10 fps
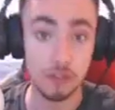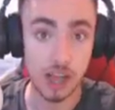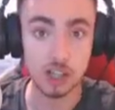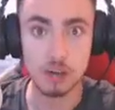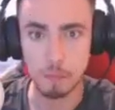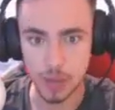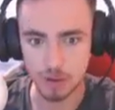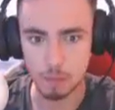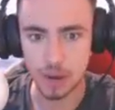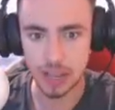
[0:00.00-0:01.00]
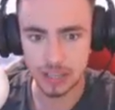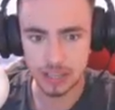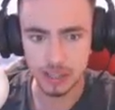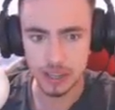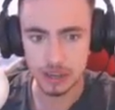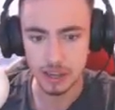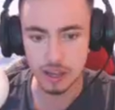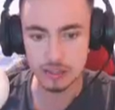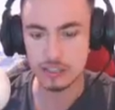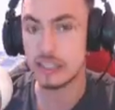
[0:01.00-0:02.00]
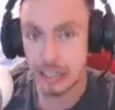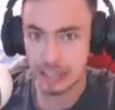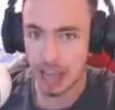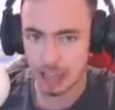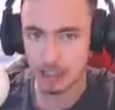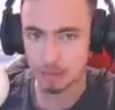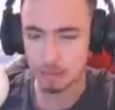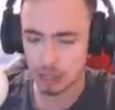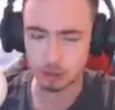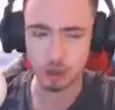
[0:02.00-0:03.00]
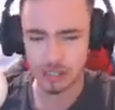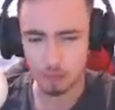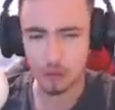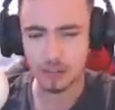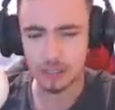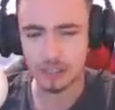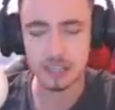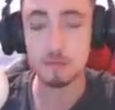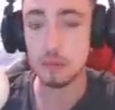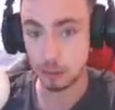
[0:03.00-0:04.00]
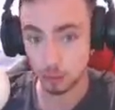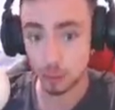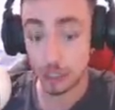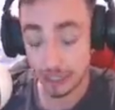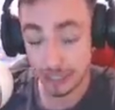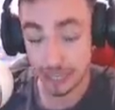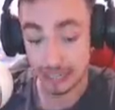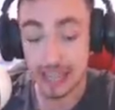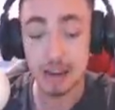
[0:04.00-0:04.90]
в нашем первом поединке с Геннадием, который напал на нас в предыдущей серии. Да,